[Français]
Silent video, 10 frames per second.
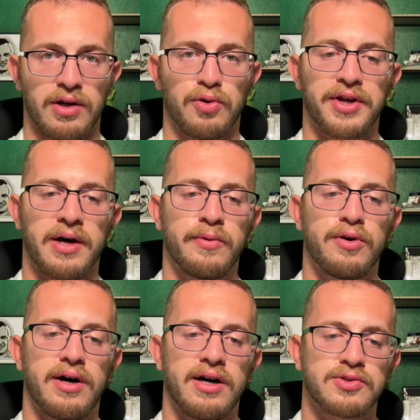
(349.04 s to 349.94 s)

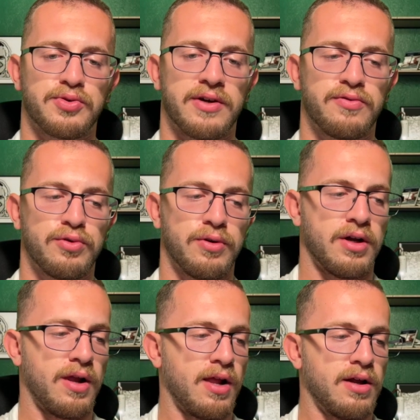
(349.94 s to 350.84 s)
contrairement à ce qu'on a vu
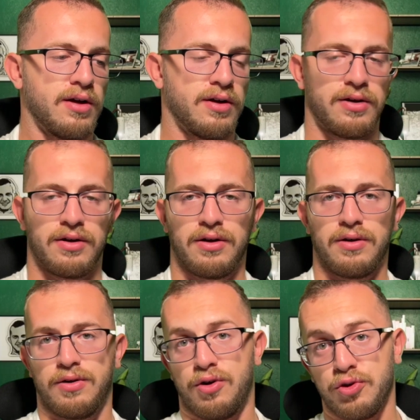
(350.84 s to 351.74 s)

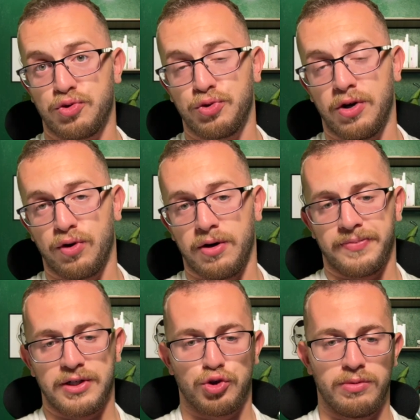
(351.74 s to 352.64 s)
lors du coup d'envoi,
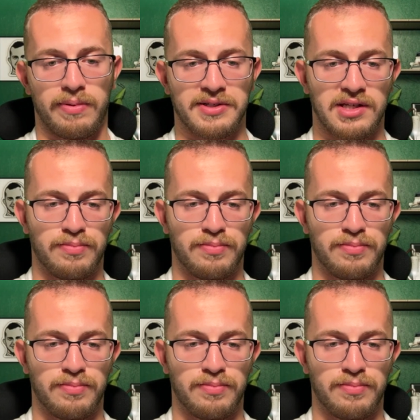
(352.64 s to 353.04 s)
je suis bien placé